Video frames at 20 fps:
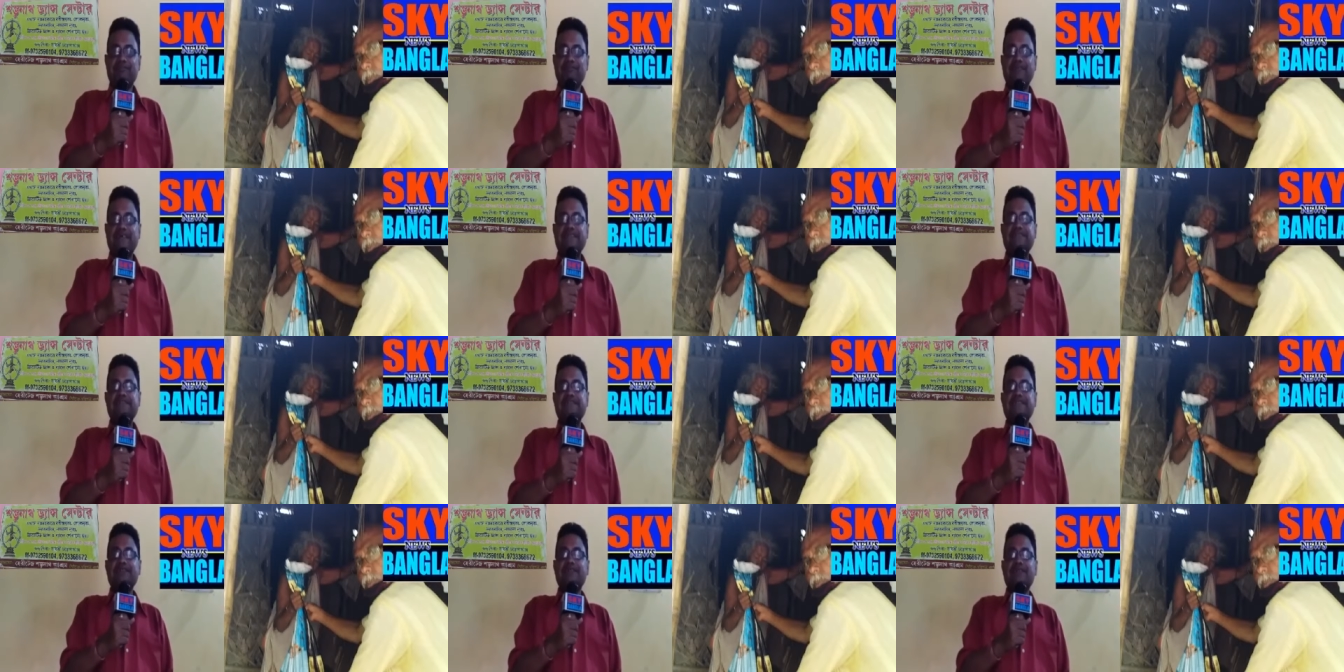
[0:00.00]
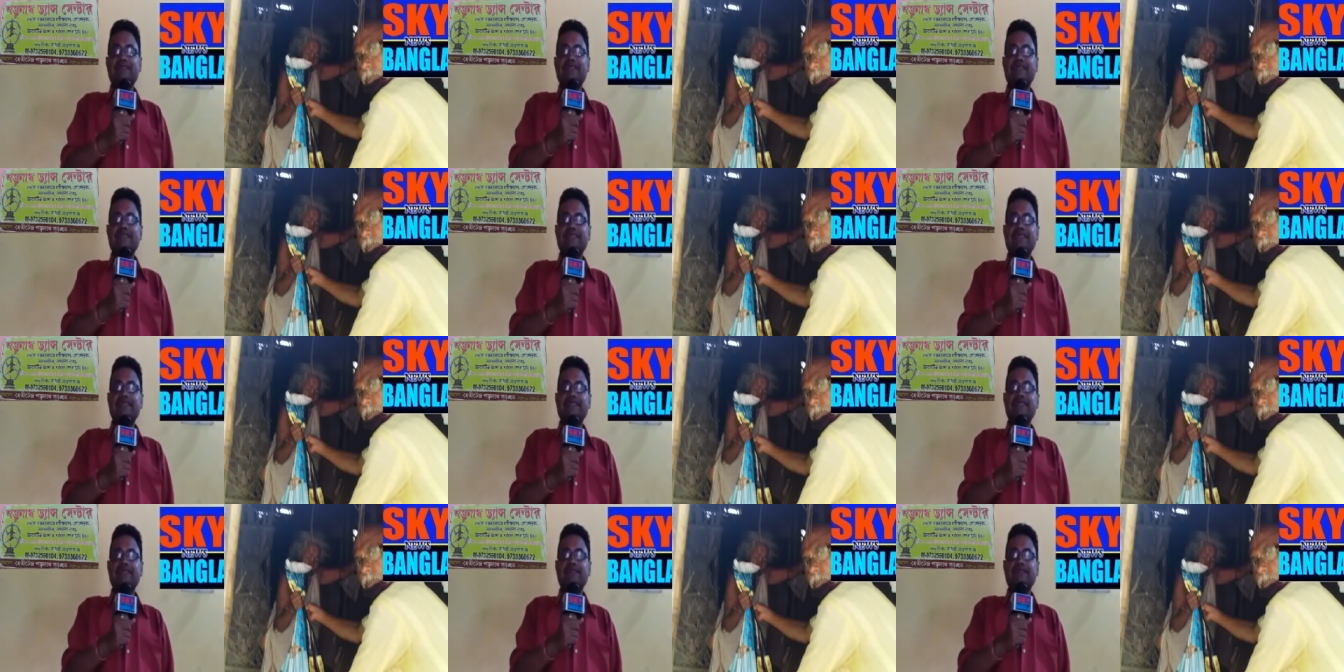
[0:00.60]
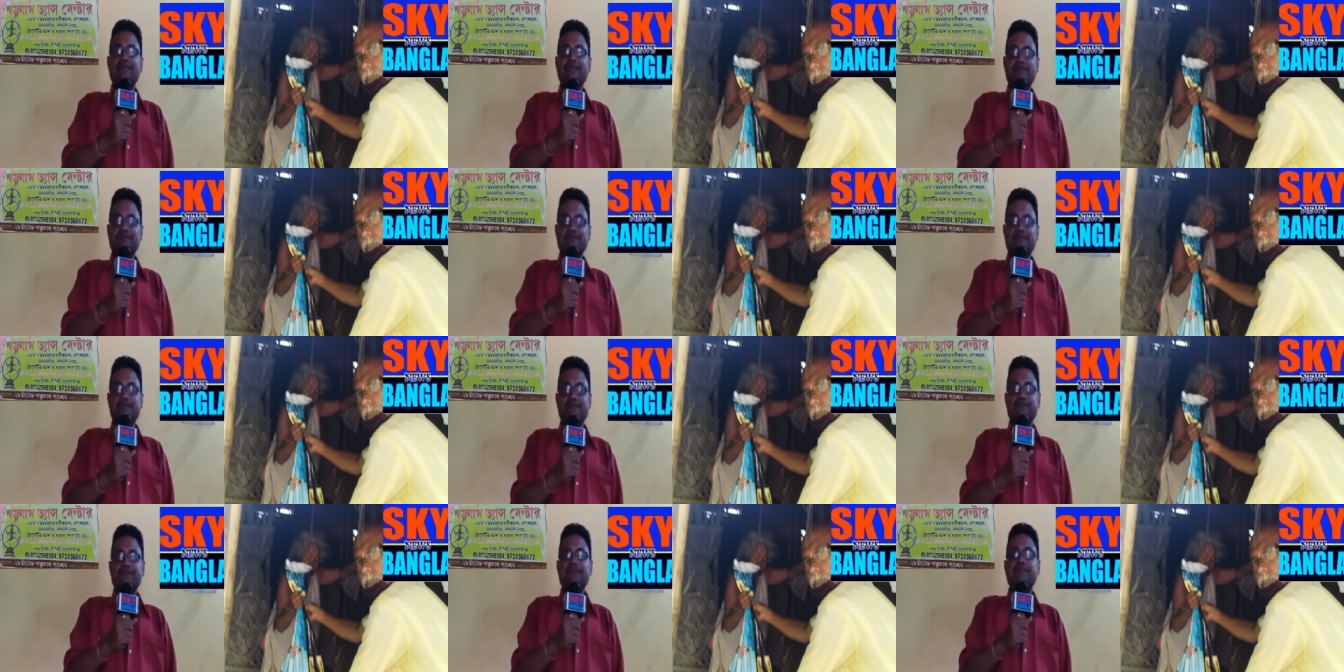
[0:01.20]
প্রাচীন কলাকেন্দ্র
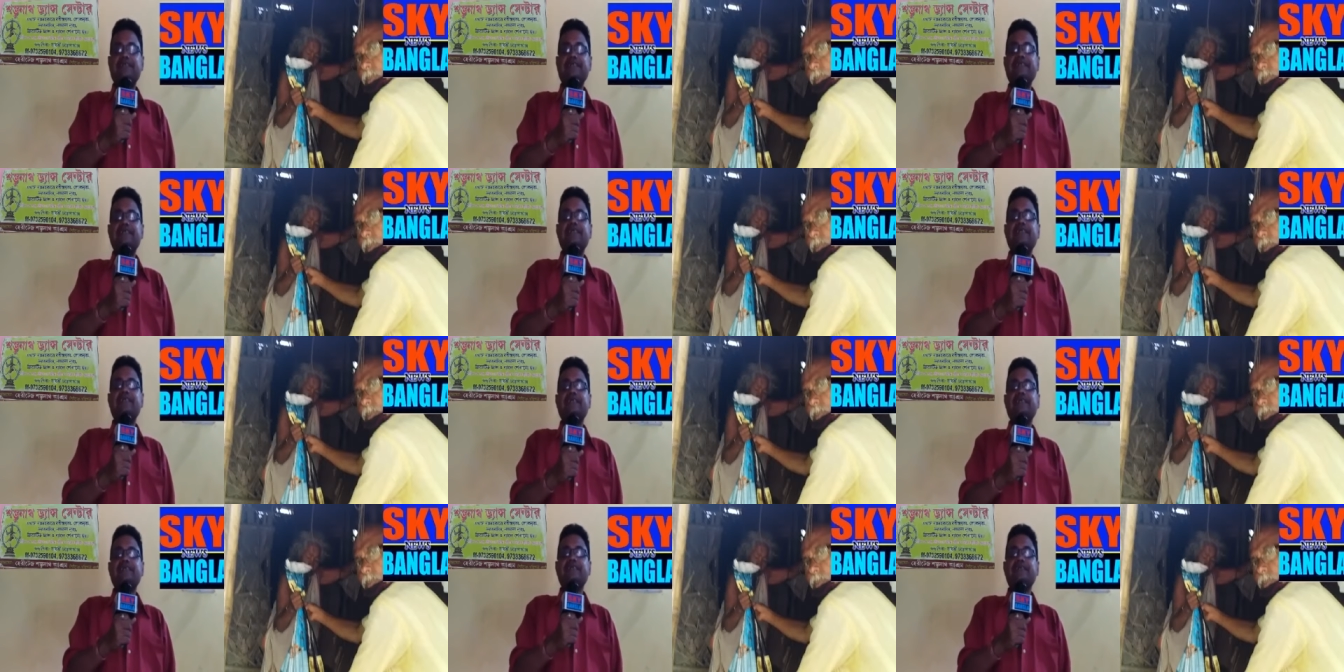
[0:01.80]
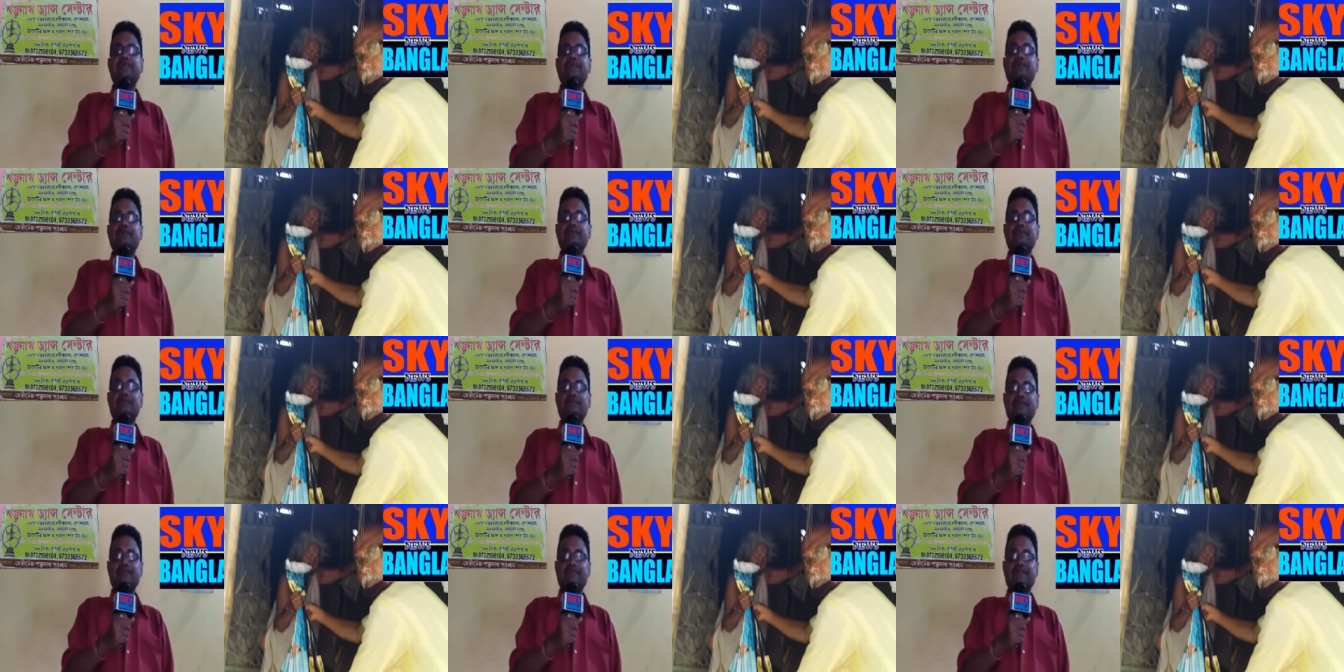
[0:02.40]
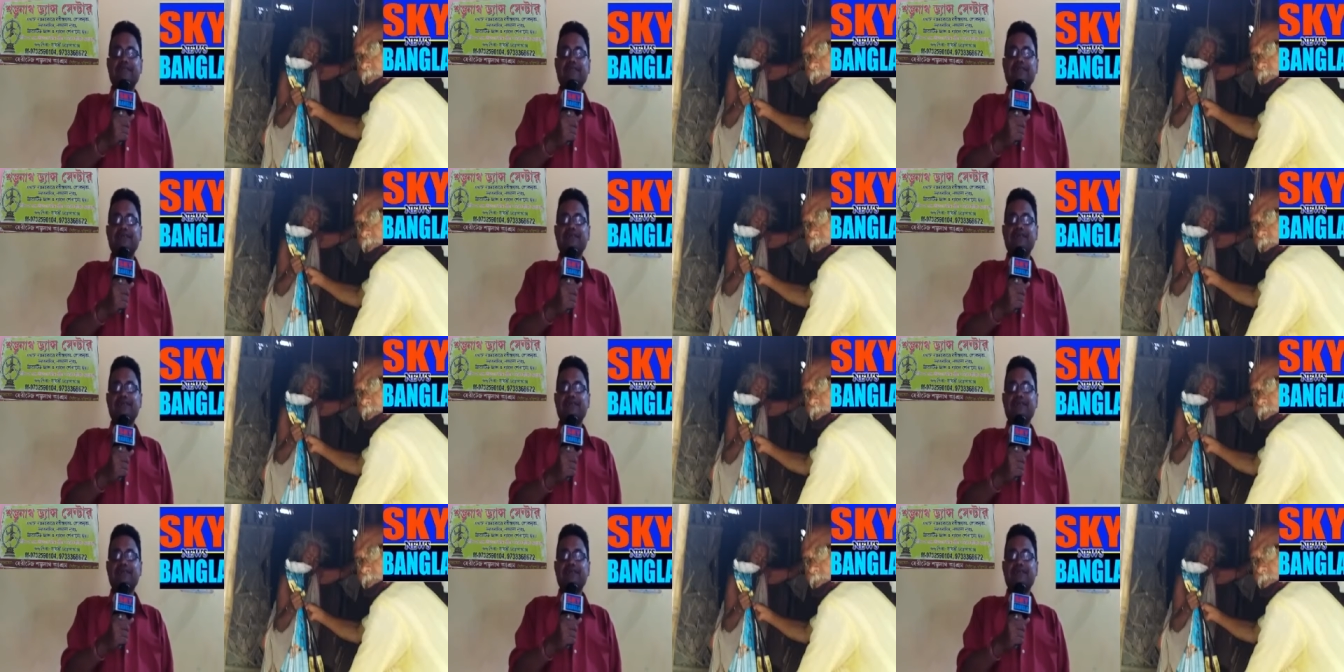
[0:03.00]
চণ্ডীগড় অনুমোদিত